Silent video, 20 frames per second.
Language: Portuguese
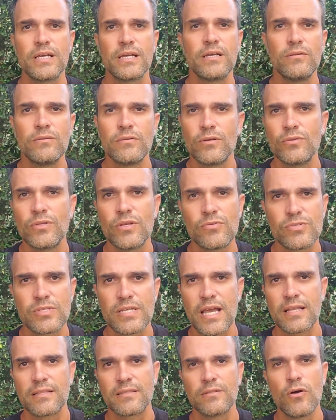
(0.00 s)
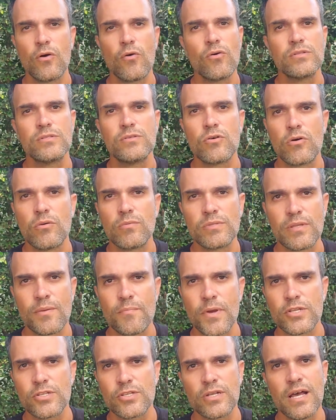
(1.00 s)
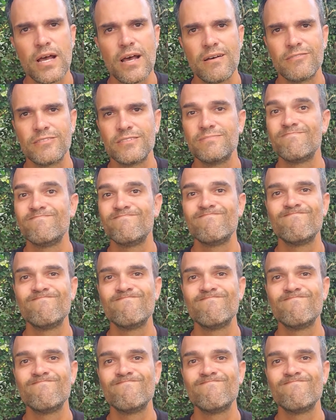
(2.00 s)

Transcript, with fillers: aquilo não deu certo, não aconteceu como você imaginava,